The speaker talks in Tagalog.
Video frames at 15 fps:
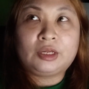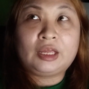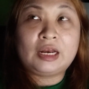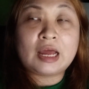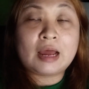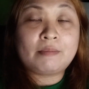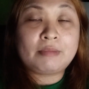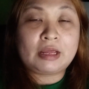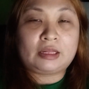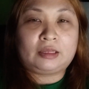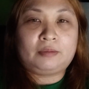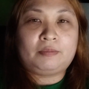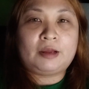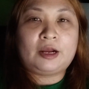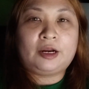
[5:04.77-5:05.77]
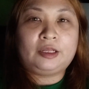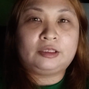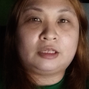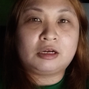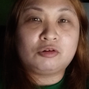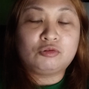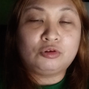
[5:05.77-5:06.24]
kinamit para
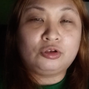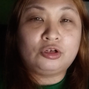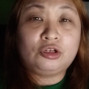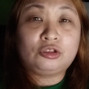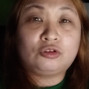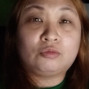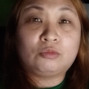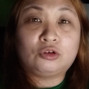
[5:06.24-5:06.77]
itaguyod dito